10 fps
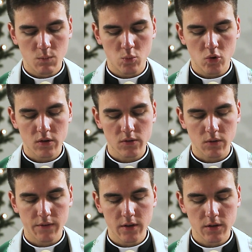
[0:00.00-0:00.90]

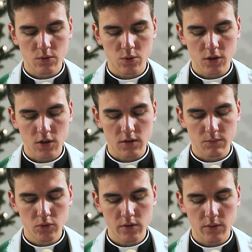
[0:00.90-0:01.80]
Błogosławieni, którzy się
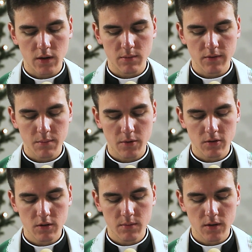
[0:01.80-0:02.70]
smucą, albowiem
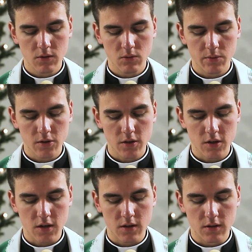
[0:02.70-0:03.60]
oni będą
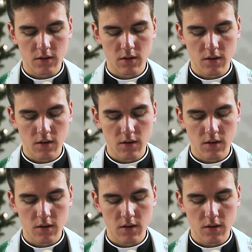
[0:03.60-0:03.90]
pocieszeni.